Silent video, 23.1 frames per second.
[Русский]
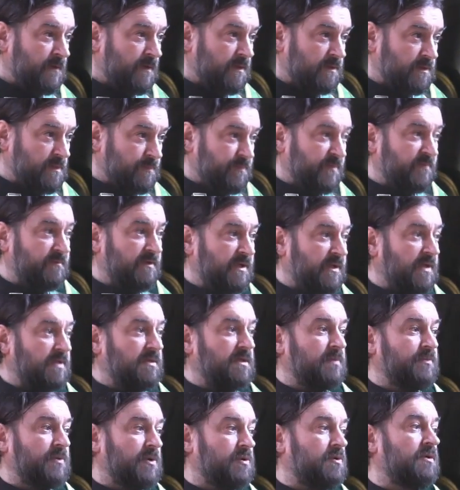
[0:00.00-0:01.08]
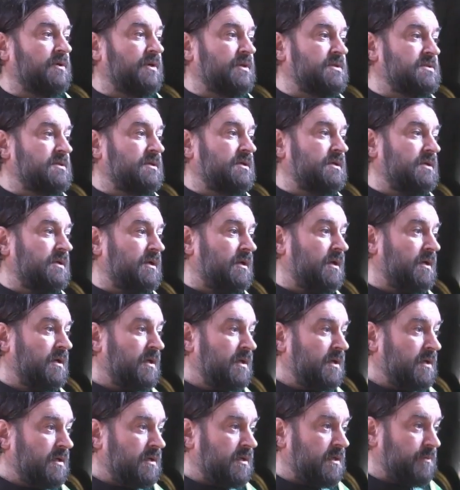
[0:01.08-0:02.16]
Это повеление пророка Иезекииля
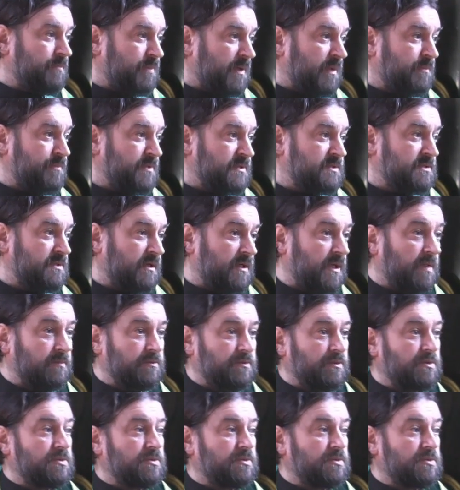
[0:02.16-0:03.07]
э, по пастырям.